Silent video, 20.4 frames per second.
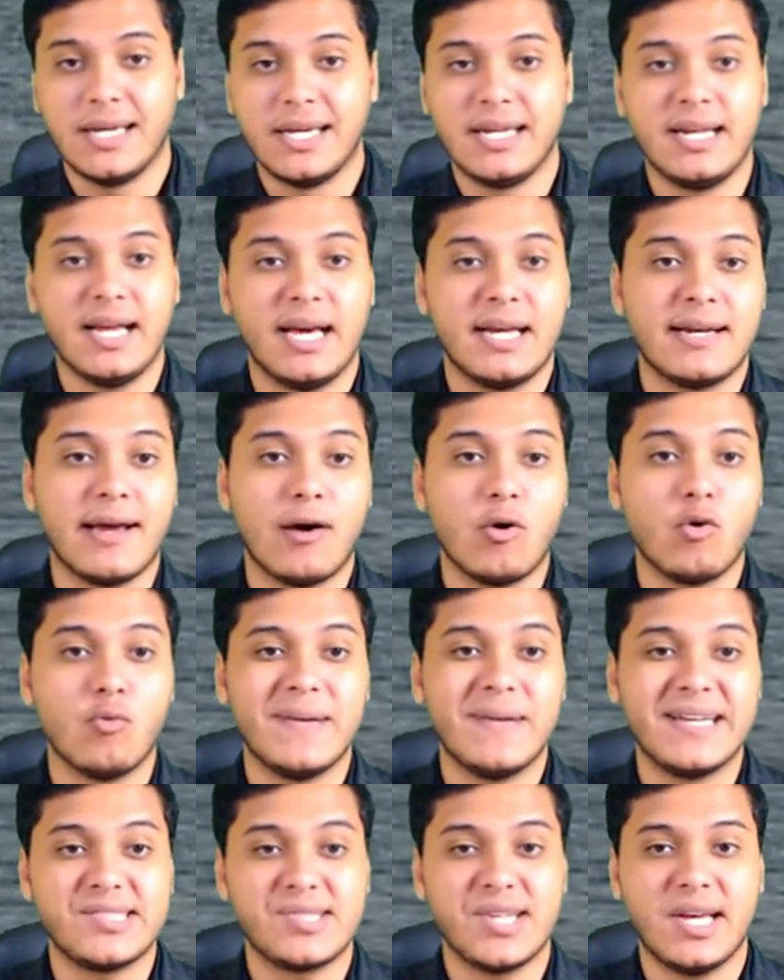إلا أنه
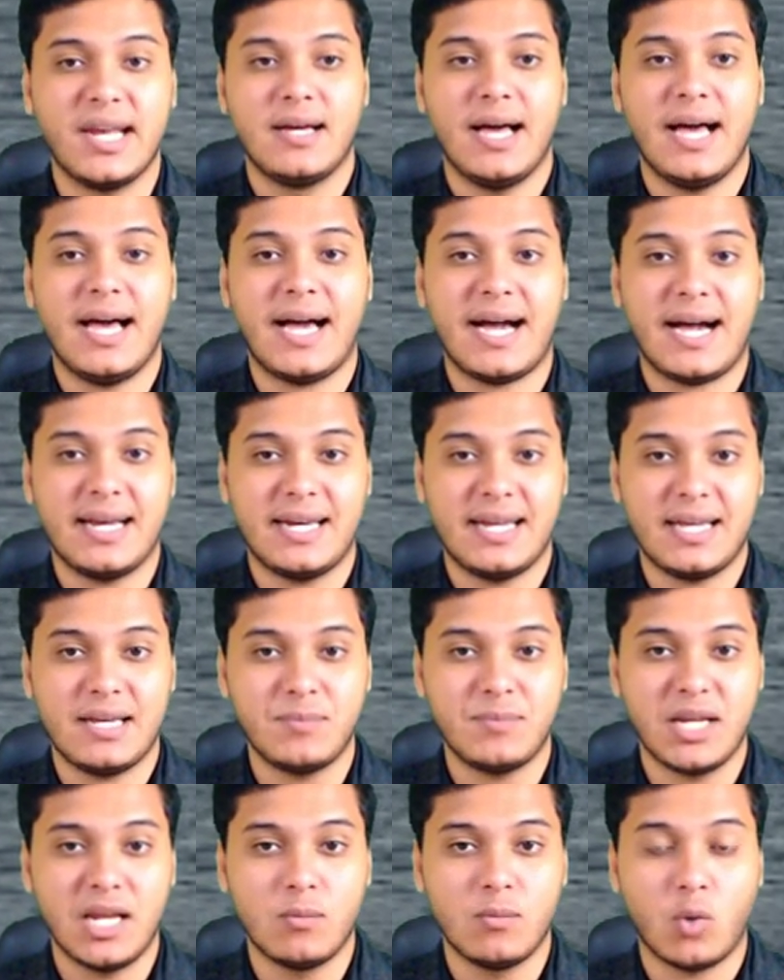ما زال أعلى
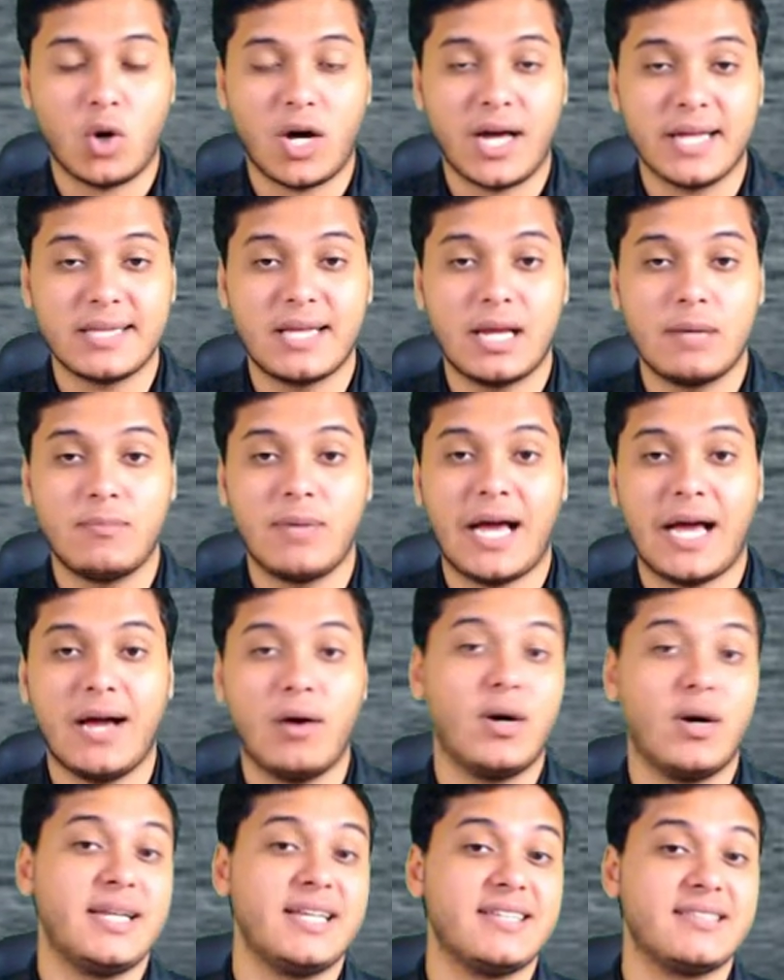من المعدل
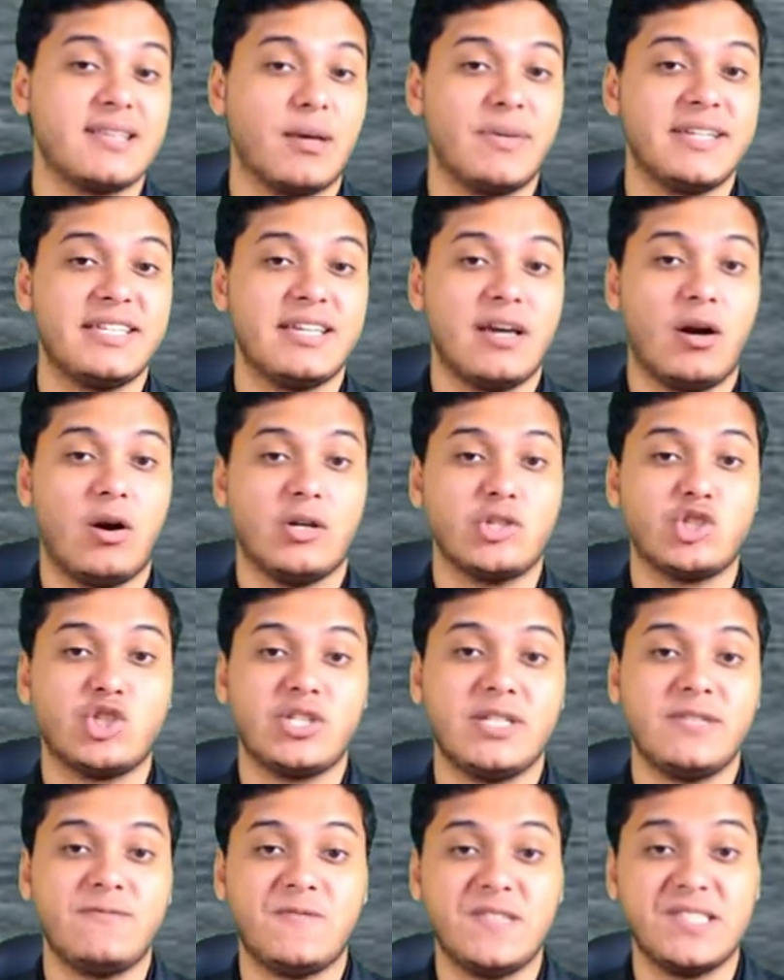بحوالي
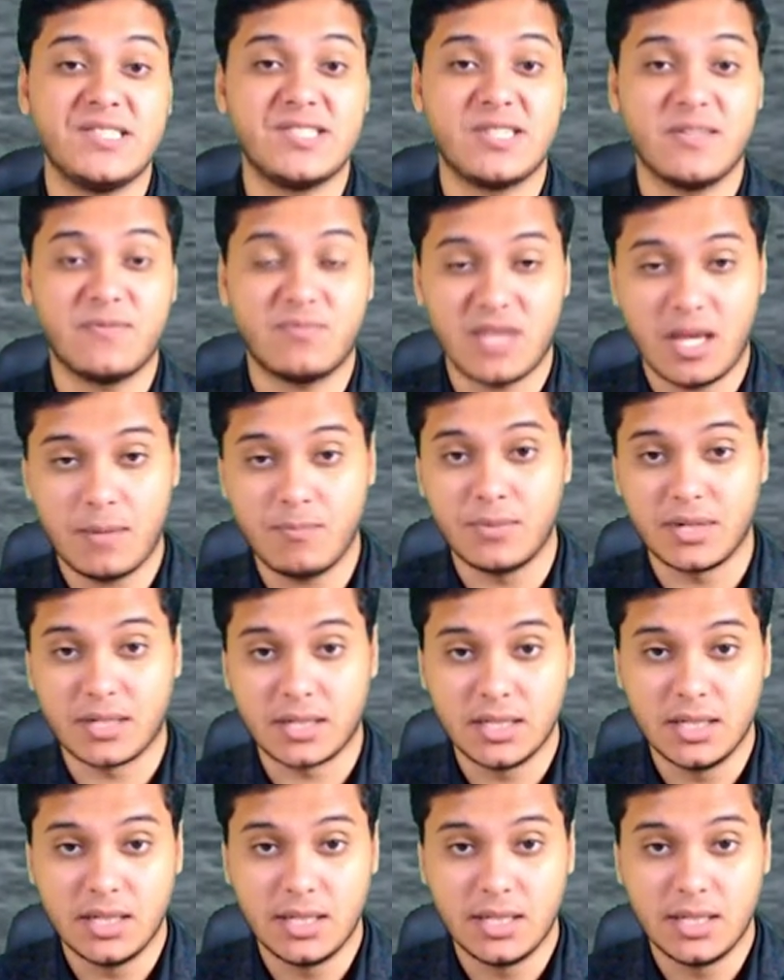28 في سبتمبر